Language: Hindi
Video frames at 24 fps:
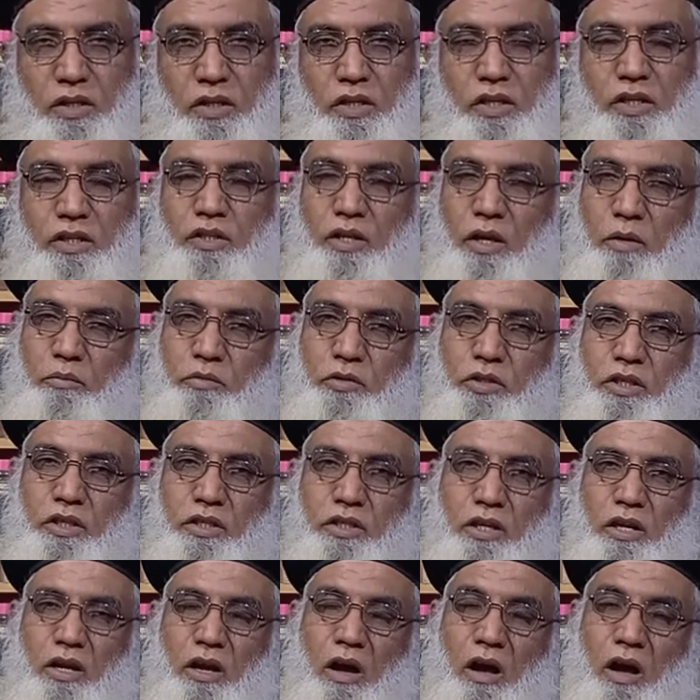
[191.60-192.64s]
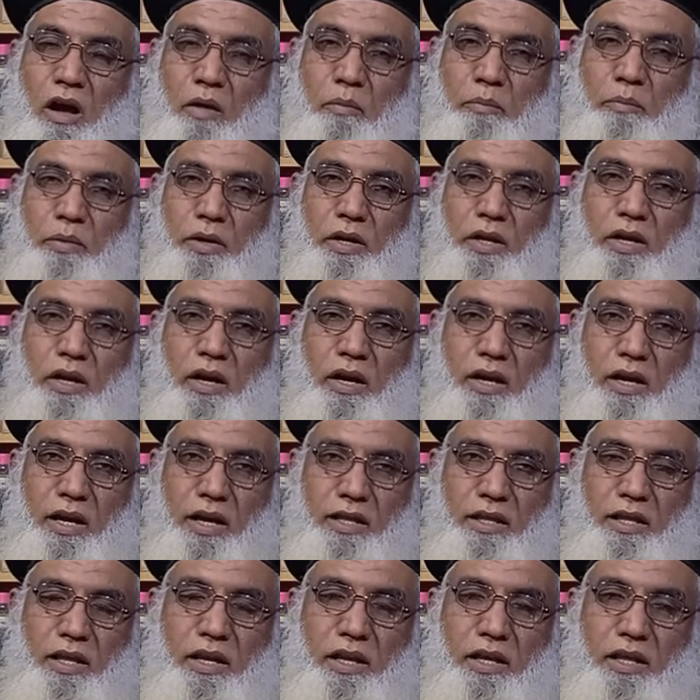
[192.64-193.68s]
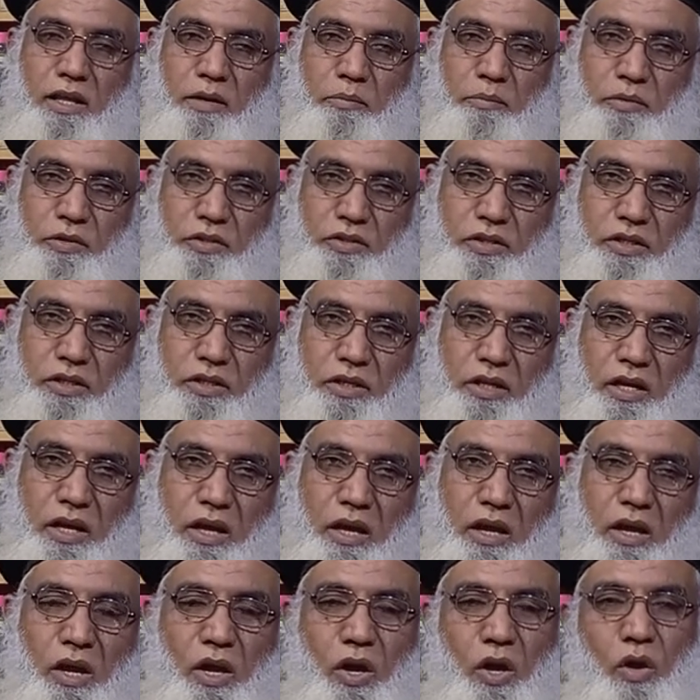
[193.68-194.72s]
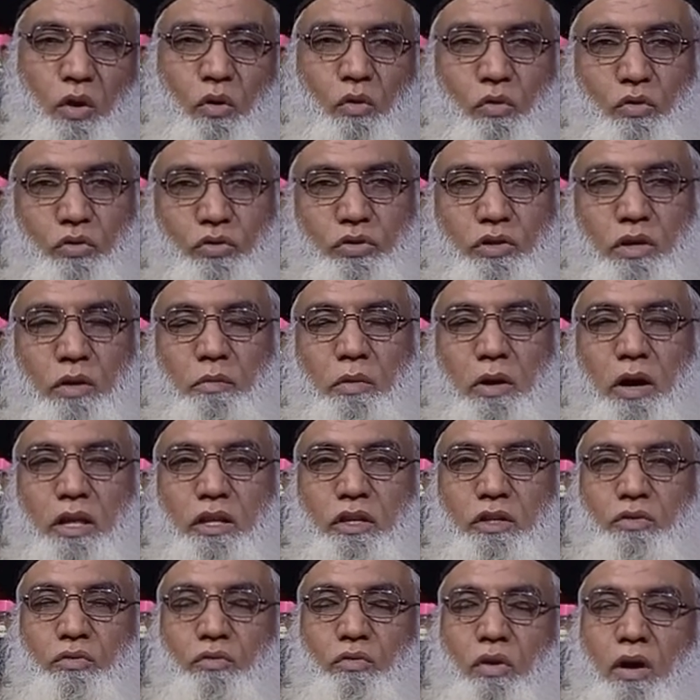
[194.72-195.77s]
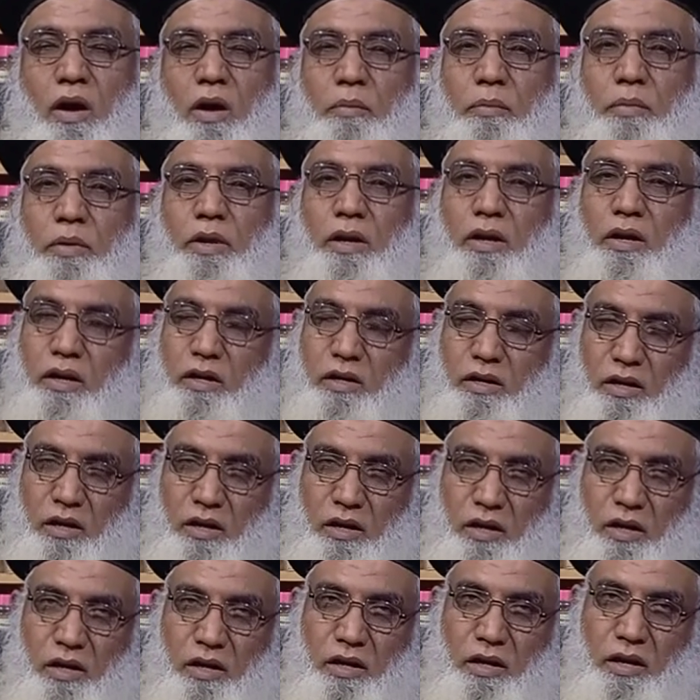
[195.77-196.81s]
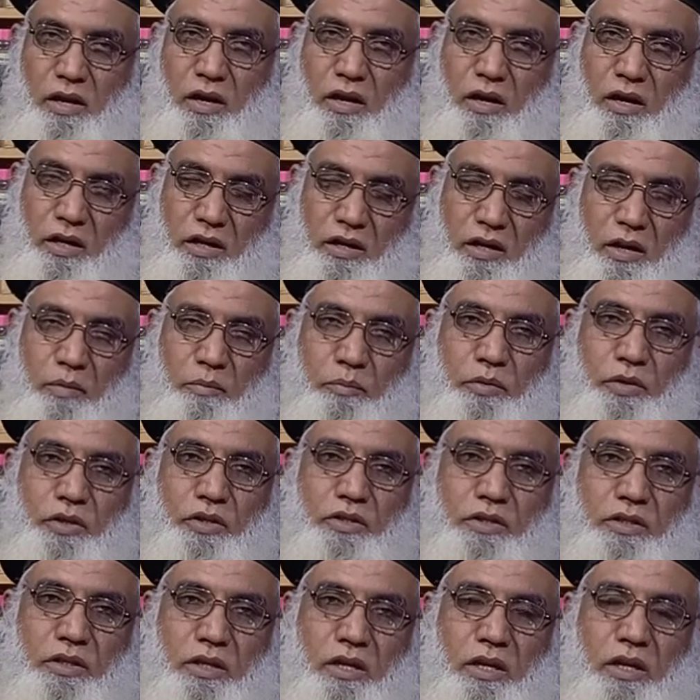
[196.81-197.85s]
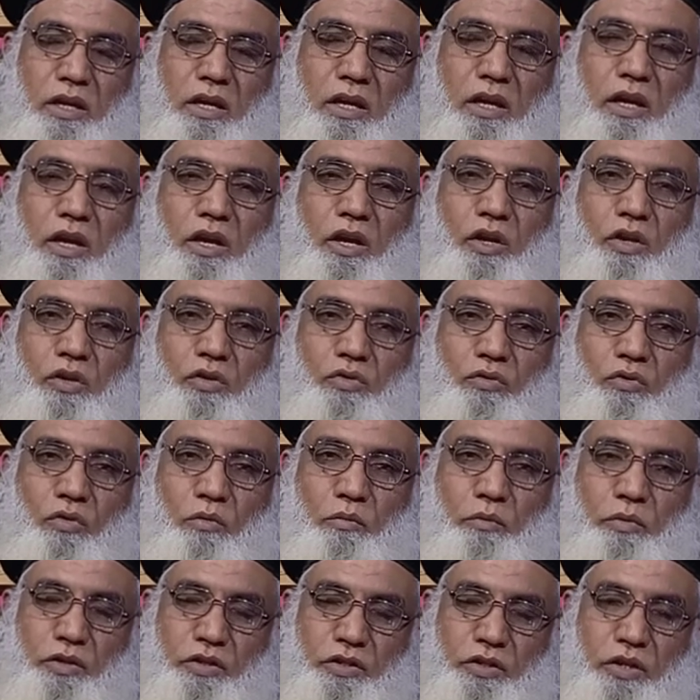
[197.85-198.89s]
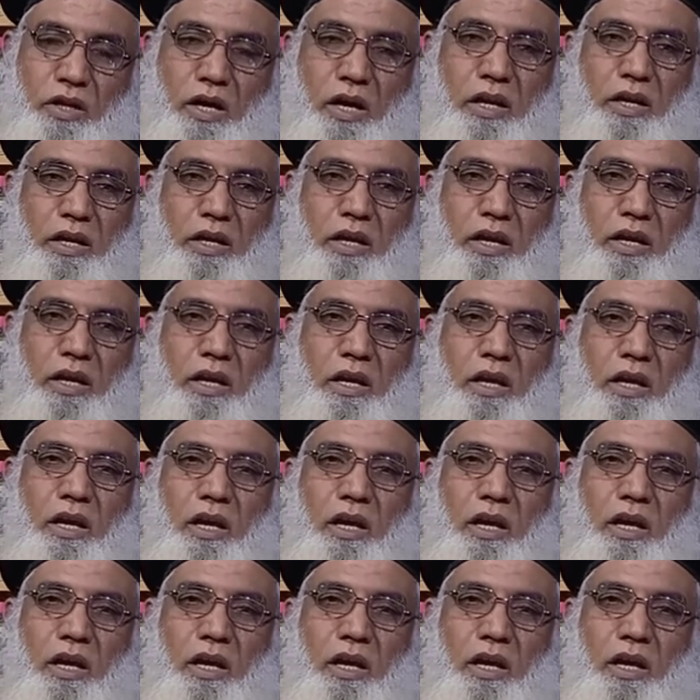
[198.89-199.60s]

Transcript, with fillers: ये सब चीज़ें आपने अलहदा अलहदा पीसनी है उसके बाद इसको आपने इकट्ठा कर लेना इकट्ठा पीस के इसको मिक्स करके